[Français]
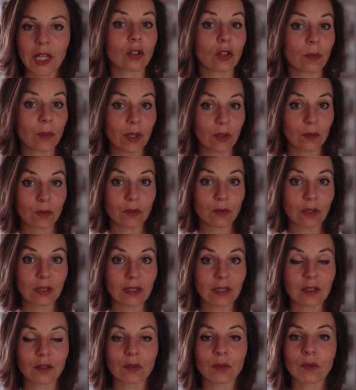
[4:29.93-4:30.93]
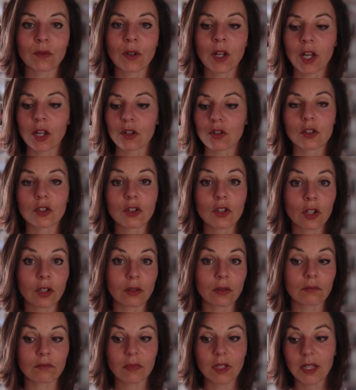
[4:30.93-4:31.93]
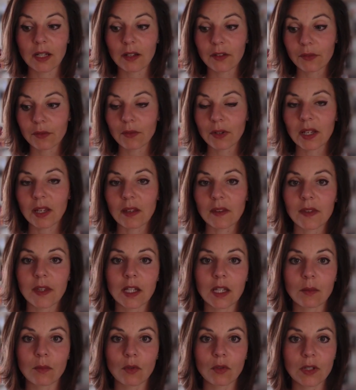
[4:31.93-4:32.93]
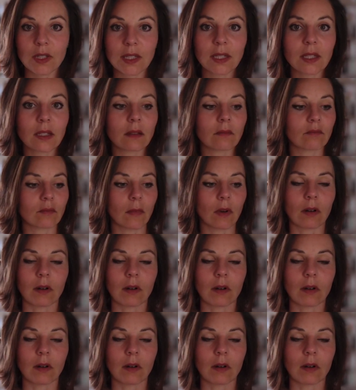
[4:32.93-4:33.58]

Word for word: Dans mes consultations, je donne quels sont les aliments qui